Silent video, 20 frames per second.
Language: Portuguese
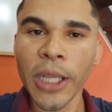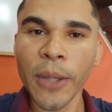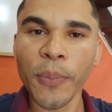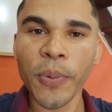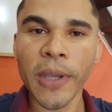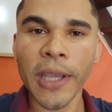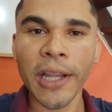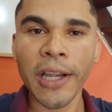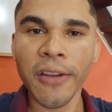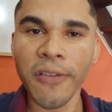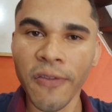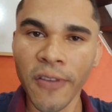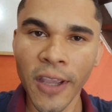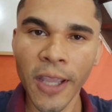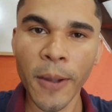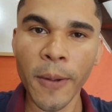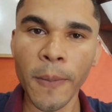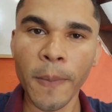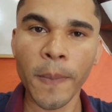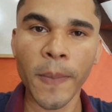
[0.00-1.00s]
tempo que ele
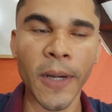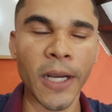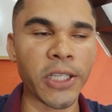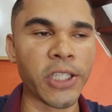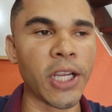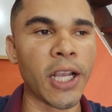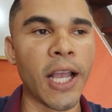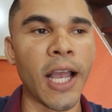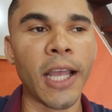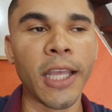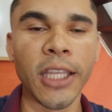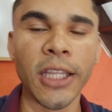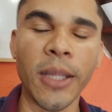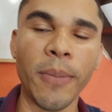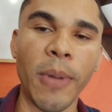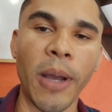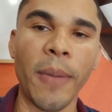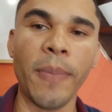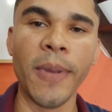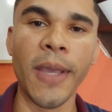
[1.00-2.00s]
vem para chegar aqui
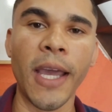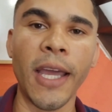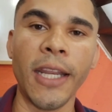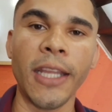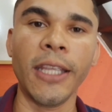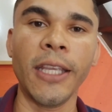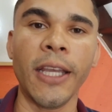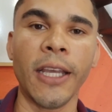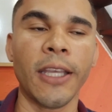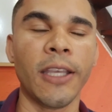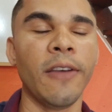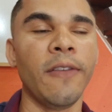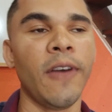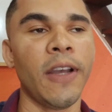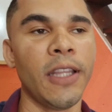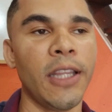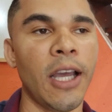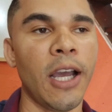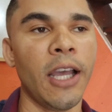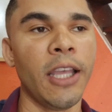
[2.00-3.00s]
na barbearia, que
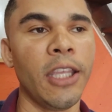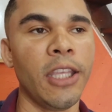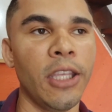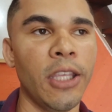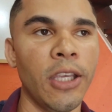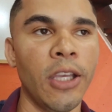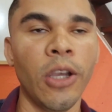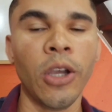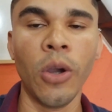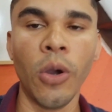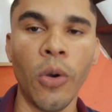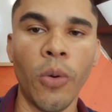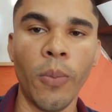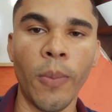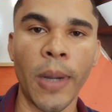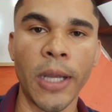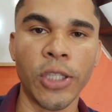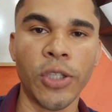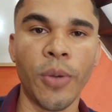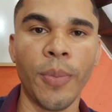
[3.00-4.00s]
vai dar aí
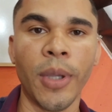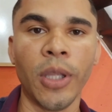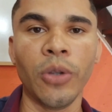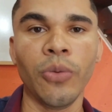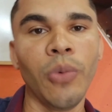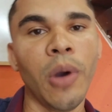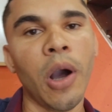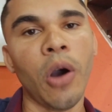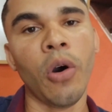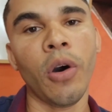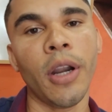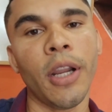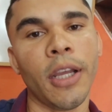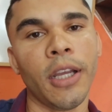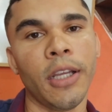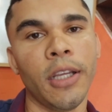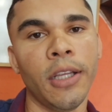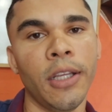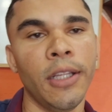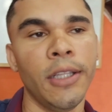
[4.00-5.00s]
mais ou menos uma
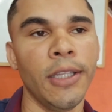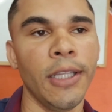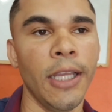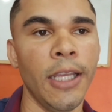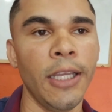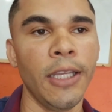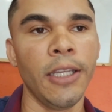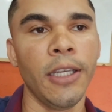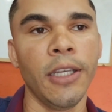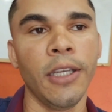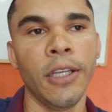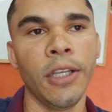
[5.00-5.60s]
hora, né?